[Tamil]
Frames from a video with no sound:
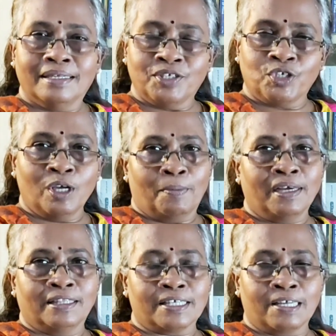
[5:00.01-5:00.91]

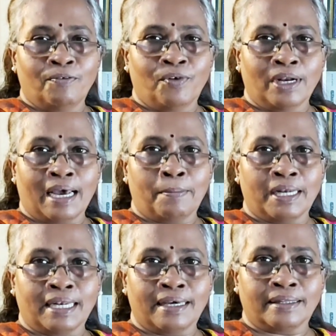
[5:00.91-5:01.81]
நிச்சயமாக இந்த செல்ஃபோன்
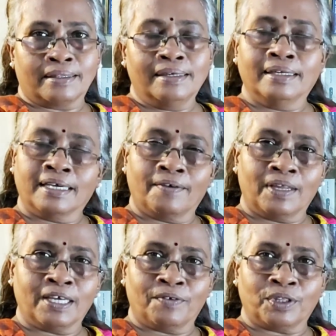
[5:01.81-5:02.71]
ஹேபிட்லேருந்து நீங்கள்
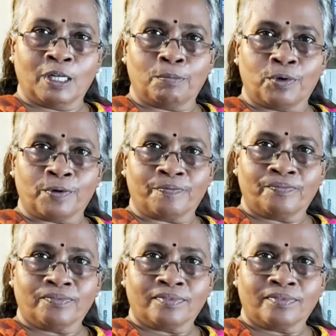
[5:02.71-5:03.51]
வெளியே வந்துட முடியும்